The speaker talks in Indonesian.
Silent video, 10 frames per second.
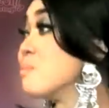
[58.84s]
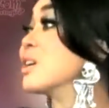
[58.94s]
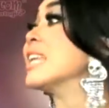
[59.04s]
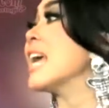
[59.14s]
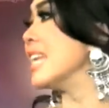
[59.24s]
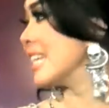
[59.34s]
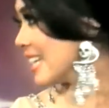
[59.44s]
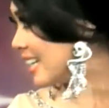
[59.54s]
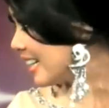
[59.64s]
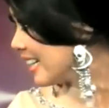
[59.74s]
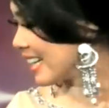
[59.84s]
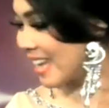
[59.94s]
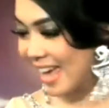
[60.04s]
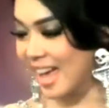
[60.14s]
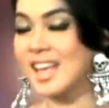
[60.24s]
mungkin nggak dengar
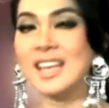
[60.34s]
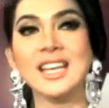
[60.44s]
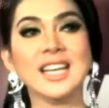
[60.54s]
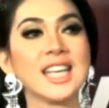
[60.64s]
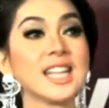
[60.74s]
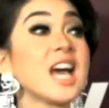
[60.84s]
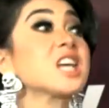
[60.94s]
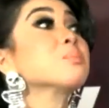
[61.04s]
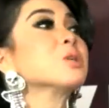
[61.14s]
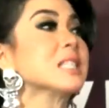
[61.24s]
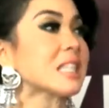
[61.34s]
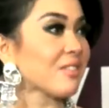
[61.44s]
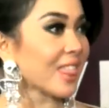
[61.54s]
ya. Kita harus positive